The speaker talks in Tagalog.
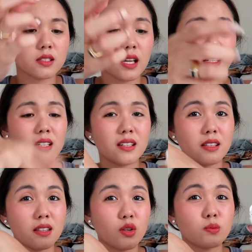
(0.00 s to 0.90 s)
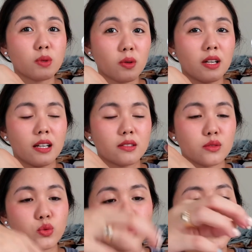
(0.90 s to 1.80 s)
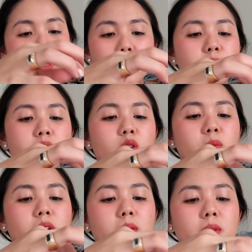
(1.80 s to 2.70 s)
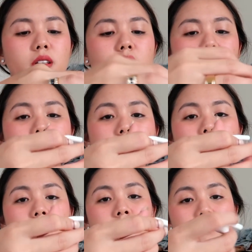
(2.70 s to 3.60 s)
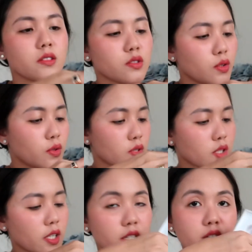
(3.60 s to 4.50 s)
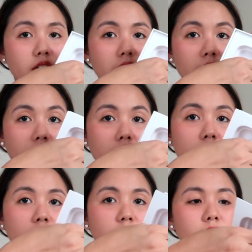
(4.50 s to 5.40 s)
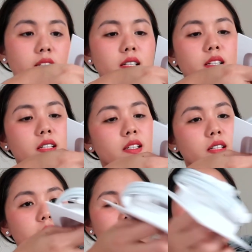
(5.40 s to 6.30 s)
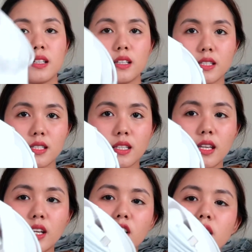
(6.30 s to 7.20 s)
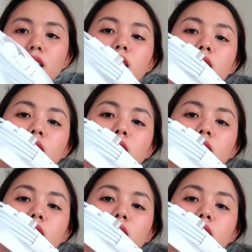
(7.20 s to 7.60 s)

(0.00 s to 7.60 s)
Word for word: Sana lang hindi ko mawala to. Super clumsy ko pa naman. So, yung charger niya, it's here.